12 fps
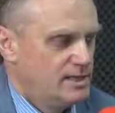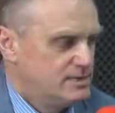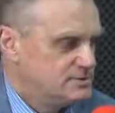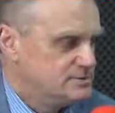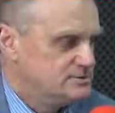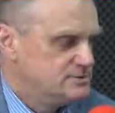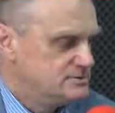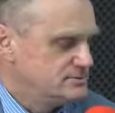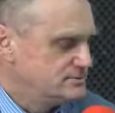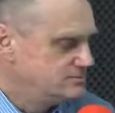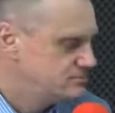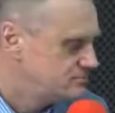
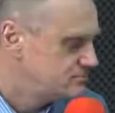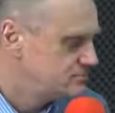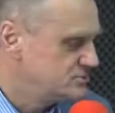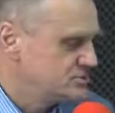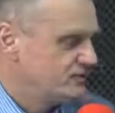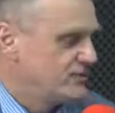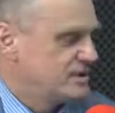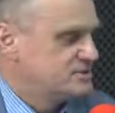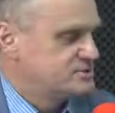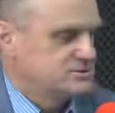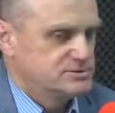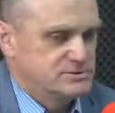Yy, że
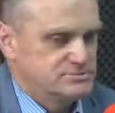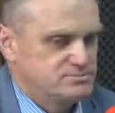wręcz y,